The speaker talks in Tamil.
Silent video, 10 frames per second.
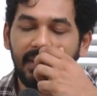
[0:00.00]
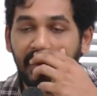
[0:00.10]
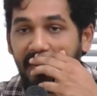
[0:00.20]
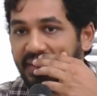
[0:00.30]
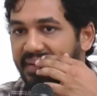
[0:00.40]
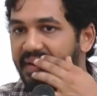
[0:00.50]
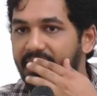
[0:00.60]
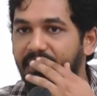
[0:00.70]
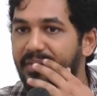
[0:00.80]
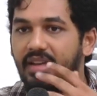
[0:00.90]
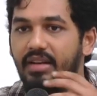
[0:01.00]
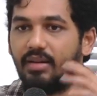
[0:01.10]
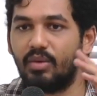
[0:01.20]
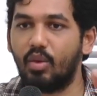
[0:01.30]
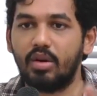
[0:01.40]
கரெக்டாக வெயில்
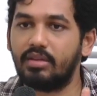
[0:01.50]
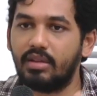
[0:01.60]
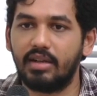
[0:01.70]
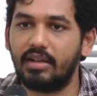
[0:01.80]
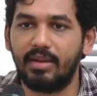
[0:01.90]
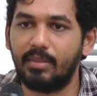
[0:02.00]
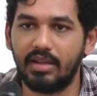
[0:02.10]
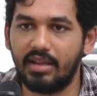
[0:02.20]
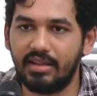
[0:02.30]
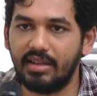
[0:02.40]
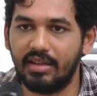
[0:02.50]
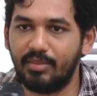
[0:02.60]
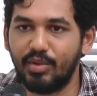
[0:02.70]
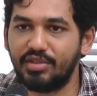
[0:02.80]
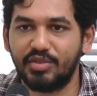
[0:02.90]
கொளுத்துற டைமில் தான் அந்த
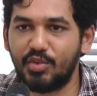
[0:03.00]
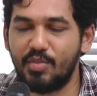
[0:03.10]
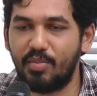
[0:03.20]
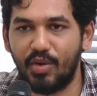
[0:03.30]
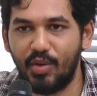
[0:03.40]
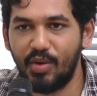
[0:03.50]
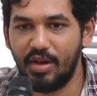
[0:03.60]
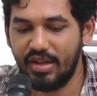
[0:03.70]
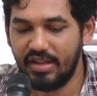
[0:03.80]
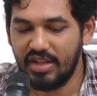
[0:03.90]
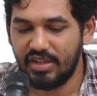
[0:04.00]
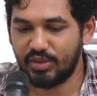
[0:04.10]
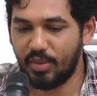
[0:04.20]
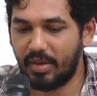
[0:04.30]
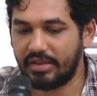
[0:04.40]
போர்ஷன் ஷூட் பண்ணோம்
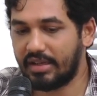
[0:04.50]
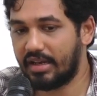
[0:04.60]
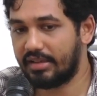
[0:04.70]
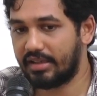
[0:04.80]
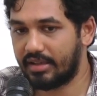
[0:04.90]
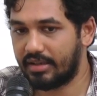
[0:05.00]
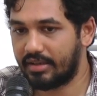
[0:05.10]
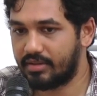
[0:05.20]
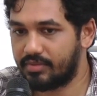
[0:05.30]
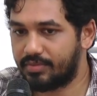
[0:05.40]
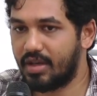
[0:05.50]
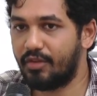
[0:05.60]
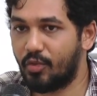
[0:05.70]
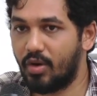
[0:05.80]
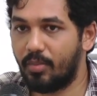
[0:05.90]
ஸோ பார்த்தீங்கன்னா அந்த
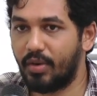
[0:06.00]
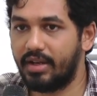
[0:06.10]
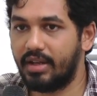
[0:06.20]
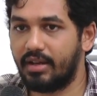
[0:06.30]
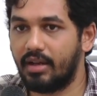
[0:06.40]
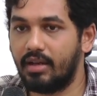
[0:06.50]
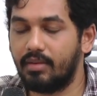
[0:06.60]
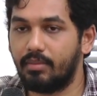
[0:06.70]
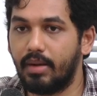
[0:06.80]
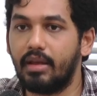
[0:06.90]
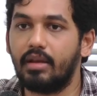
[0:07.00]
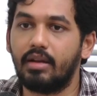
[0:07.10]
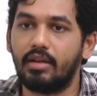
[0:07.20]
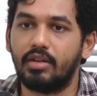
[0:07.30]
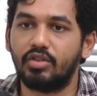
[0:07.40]
டர்ஃப்குள்ளே போயிட்டிங்கன்னா
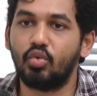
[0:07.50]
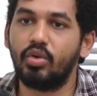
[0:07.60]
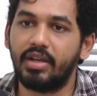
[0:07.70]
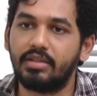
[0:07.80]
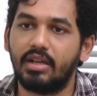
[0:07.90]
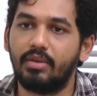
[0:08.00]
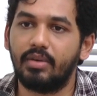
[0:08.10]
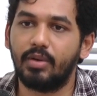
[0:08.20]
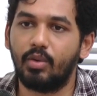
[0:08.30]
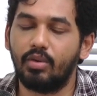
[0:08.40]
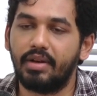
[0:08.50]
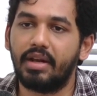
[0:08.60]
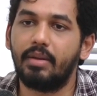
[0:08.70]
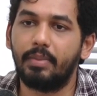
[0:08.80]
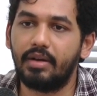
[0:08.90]
பயங்கர சூடு எக்ஸ்ட்ராவாக வரும்
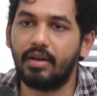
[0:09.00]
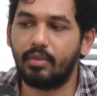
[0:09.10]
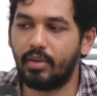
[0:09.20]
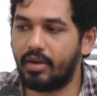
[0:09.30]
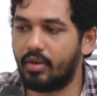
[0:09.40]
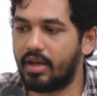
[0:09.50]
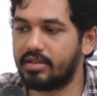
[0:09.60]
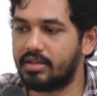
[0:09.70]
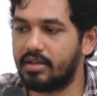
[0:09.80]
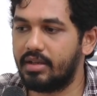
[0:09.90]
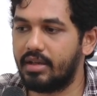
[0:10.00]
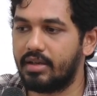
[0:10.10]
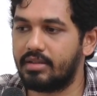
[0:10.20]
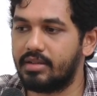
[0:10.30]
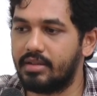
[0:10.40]
நிறைய பேர் என்னோடய அசிஸ்டன்ட்
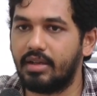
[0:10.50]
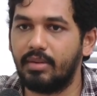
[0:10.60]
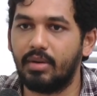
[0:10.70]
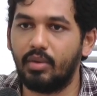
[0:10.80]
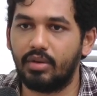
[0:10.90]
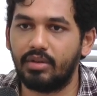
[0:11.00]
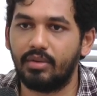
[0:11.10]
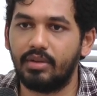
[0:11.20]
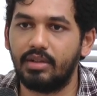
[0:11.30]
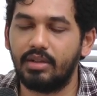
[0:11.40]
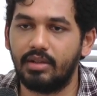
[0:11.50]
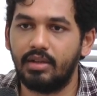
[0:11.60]
டிரெக்ஷன் டீமில் ஒருத்தர் வந்து